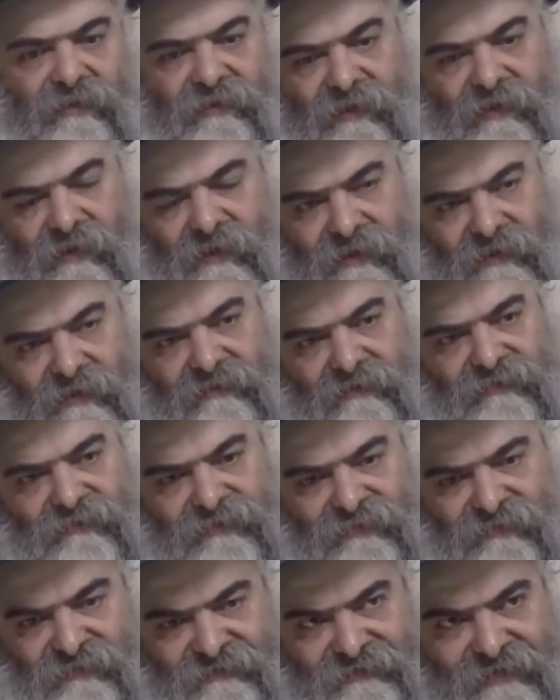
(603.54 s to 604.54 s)
en
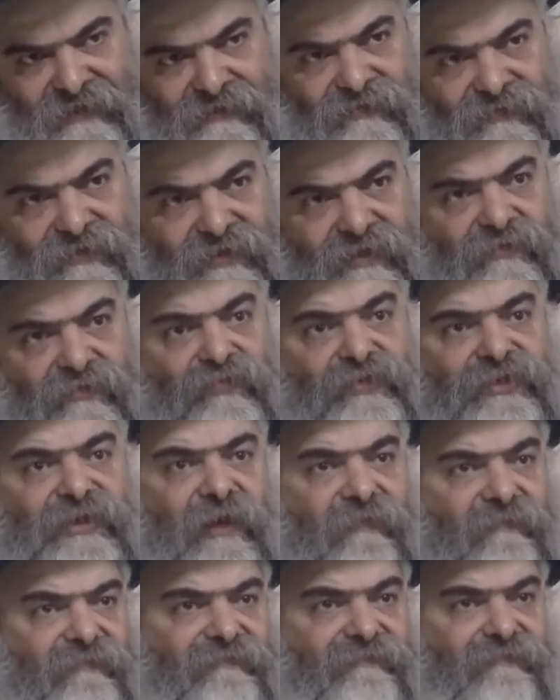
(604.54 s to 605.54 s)
une terre de
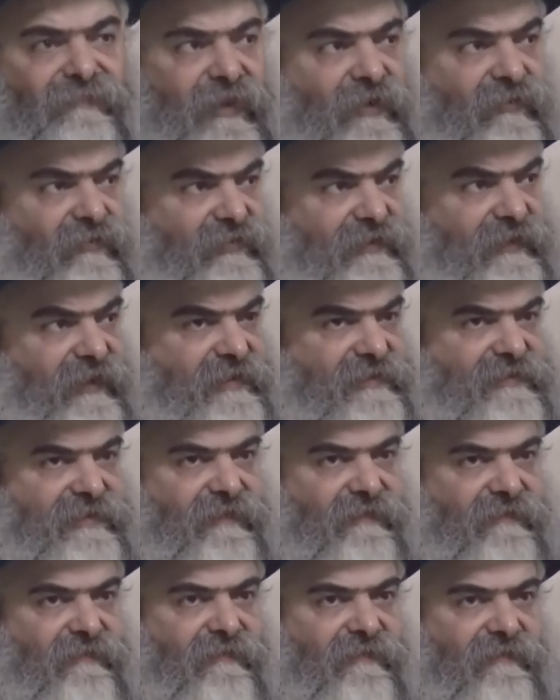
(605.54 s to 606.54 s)
Kedusha, en une terre
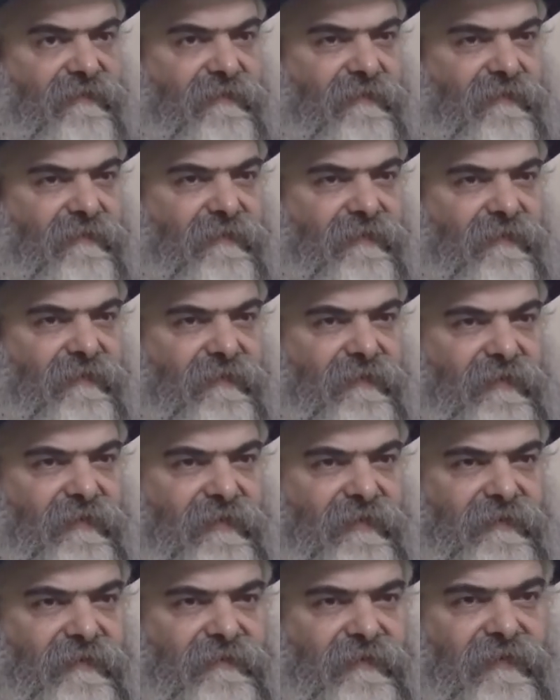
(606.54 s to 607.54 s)
sainte.
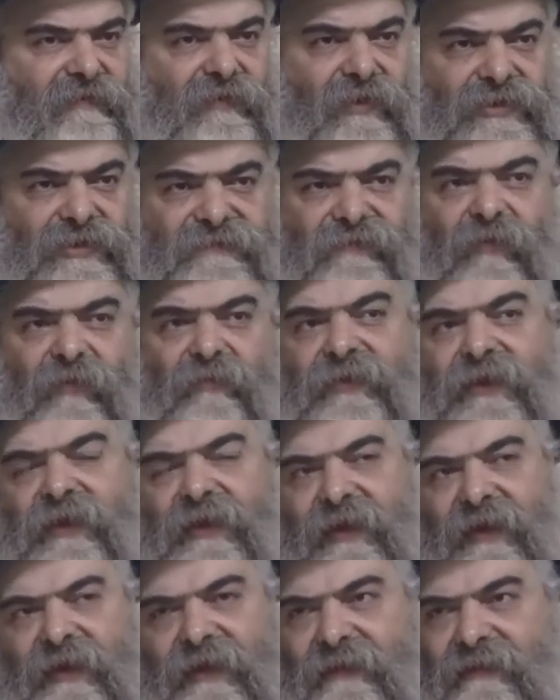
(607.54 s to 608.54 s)
C'est transformer
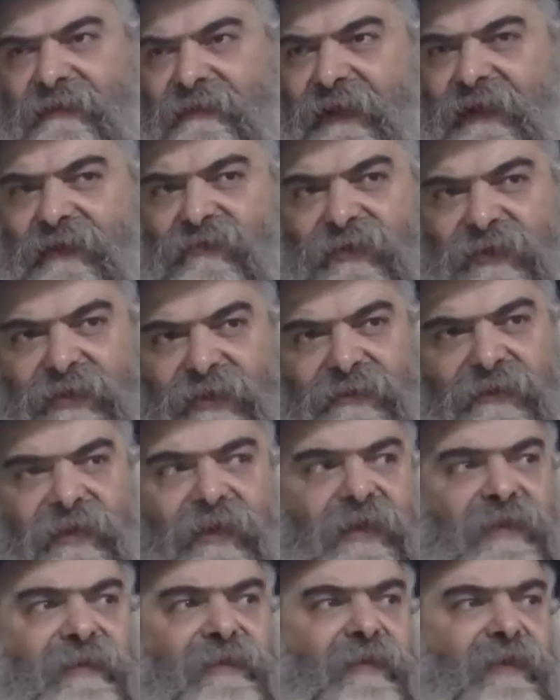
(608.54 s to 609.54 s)
la, terre de
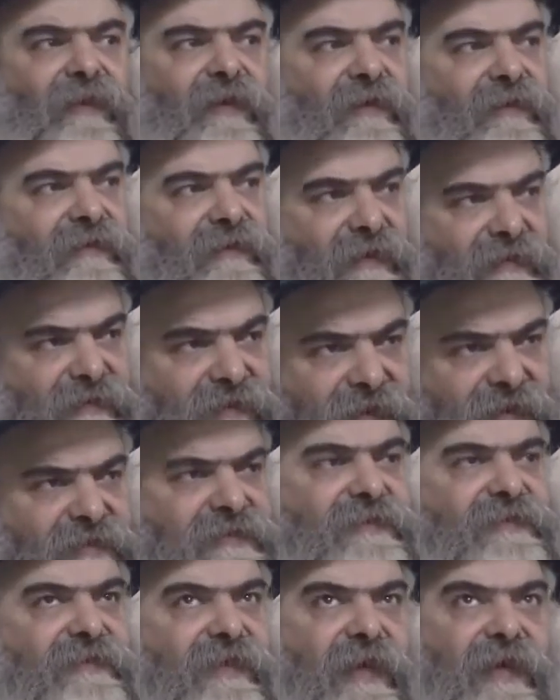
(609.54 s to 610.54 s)
Canaan en, en
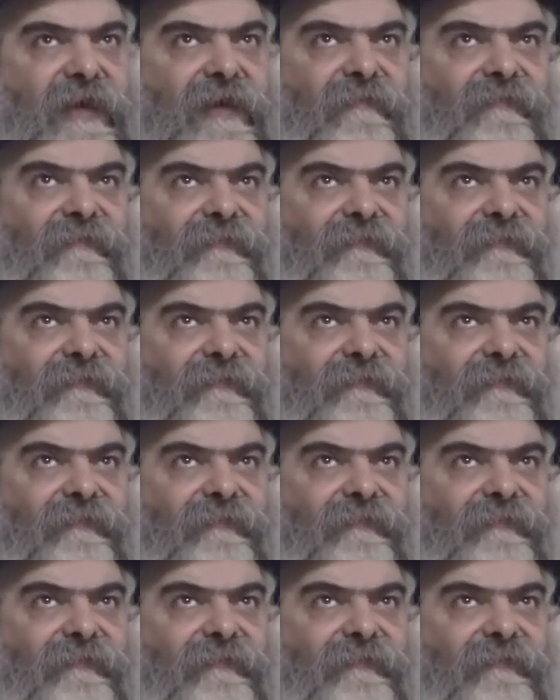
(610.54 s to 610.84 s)
Israël.